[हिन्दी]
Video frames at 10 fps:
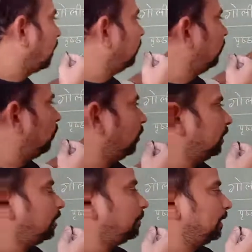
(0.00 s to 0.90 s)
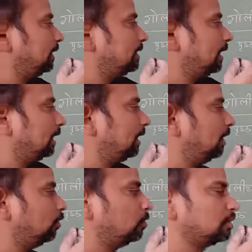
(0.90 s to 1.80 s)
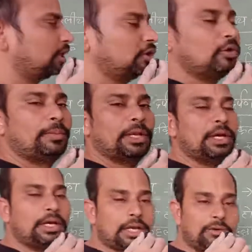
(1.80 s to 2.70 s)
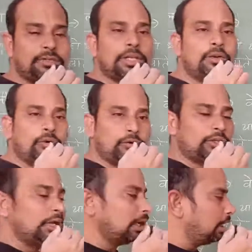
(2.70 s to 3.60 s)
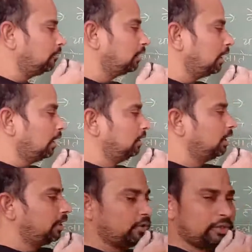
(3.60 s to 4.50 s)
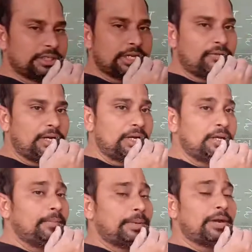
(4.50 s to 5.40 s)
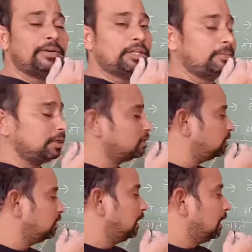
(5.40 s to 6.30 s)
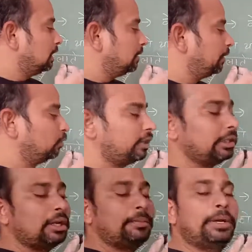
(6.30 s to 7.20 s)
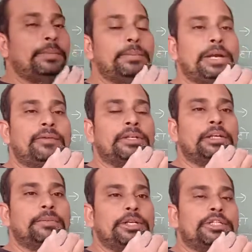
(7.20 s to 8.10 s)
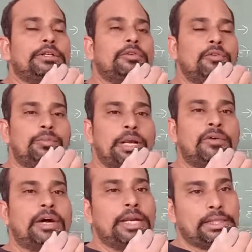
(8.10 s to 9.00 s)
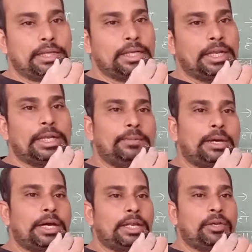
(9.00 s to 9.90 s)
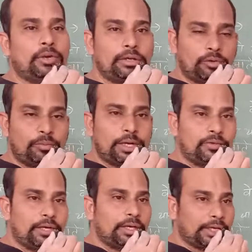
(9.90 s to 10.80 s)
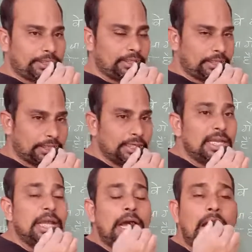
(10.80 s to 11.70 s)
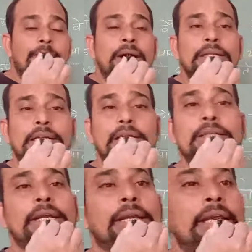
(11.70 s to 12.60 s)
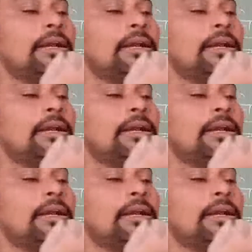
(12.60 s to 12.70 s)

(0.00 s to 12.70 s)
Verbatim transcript: गोले दर्पण किसे कहते हैं और उसके दो प्रकार अवतल और उत्तल अवतल अंदर की ओर धसा हुआ परावर्तक पृष्ठ जबकि उत्तल दर्पण में परावर्तक पृष्ठ उभरा हुआ रहता है यानी बाहर की ओर उभरा हुआ रहता है अब बात करते हैं